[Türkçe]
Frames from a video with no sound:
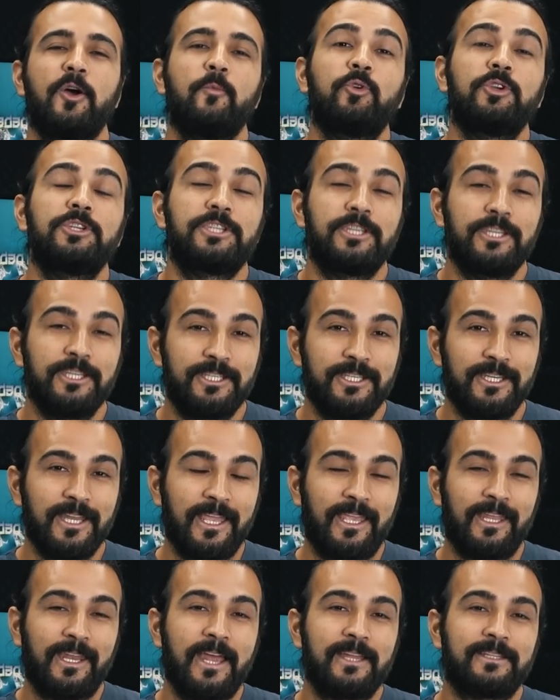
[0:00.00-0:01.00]
Bu işin
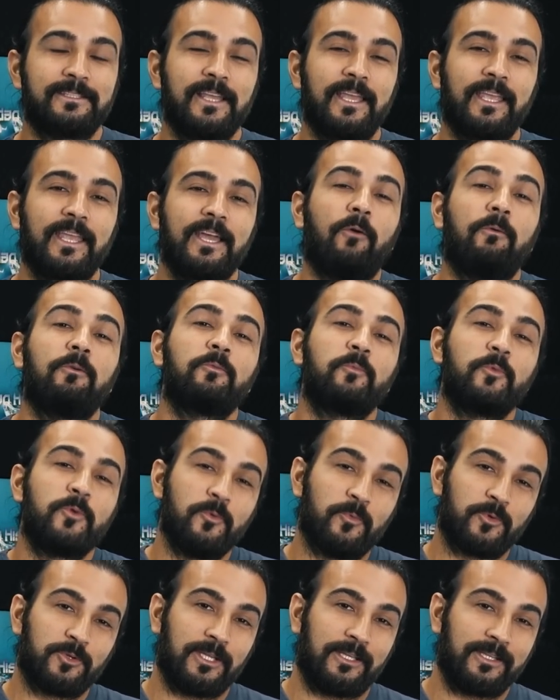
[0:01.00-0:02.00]
içine girersek tavuk mu
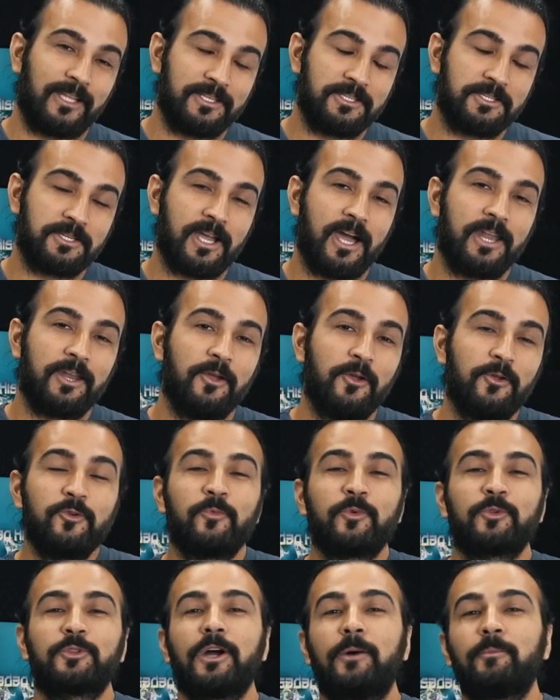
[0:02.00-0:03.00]
yumurtadan çıkar?
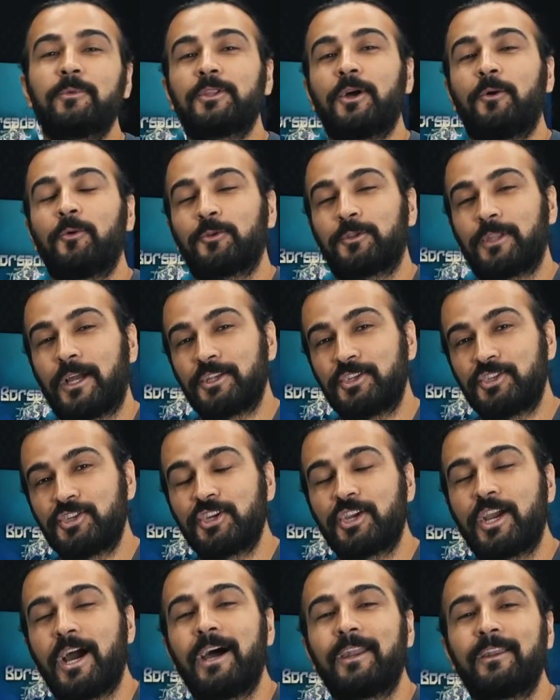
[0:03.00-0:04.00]
Yumurta mı tavuktan
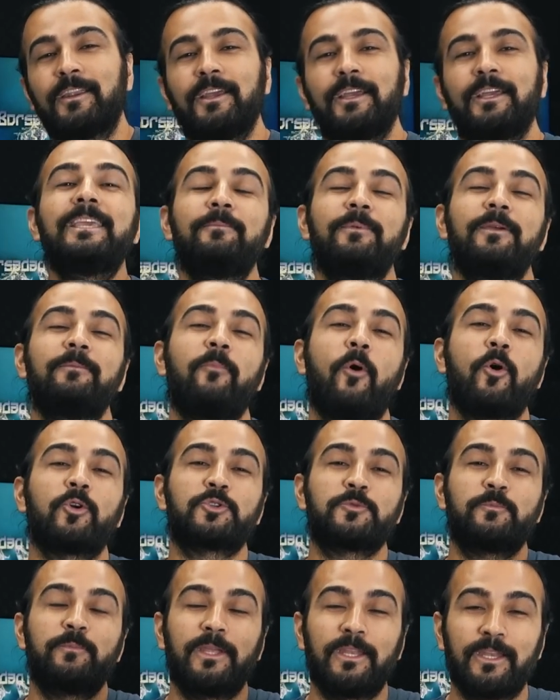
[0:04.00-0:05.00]
çıkar? Gibi
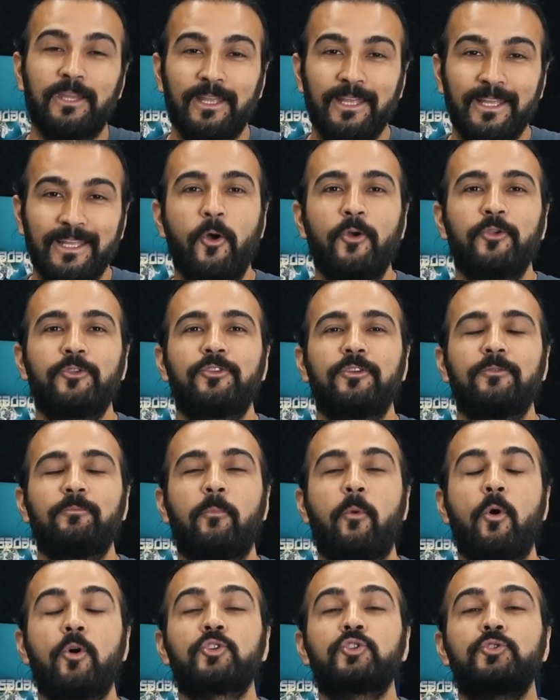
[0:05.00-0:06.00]
boş bir
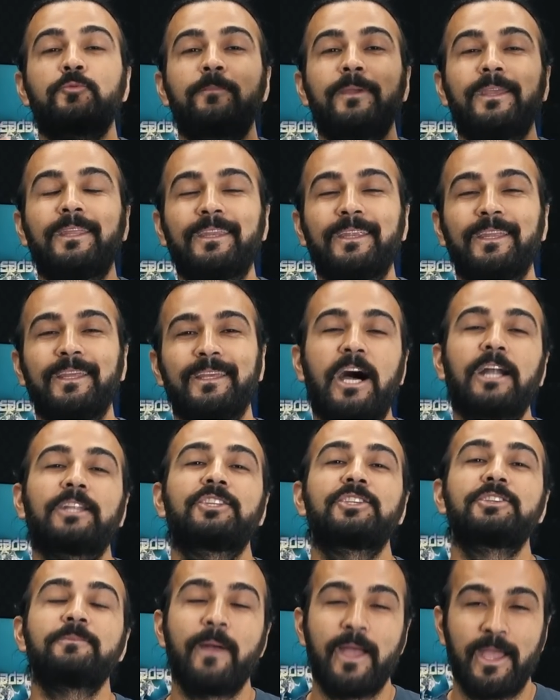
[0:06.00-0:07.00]
döngü, boş bir
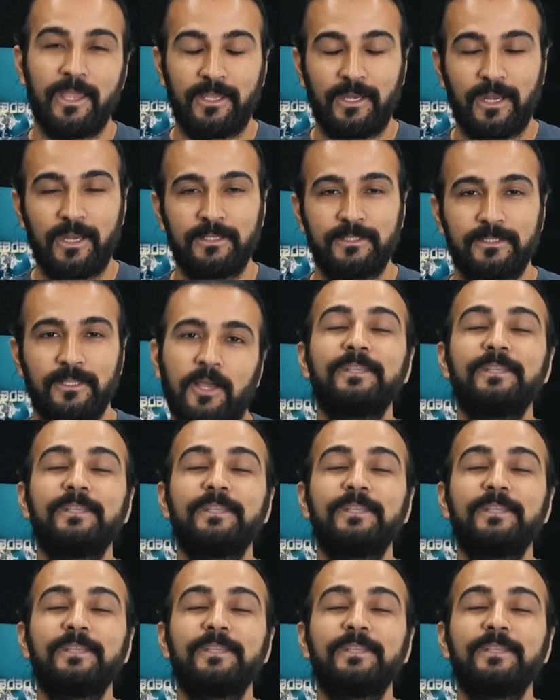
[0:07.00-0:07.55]
tartışmaya gireriz.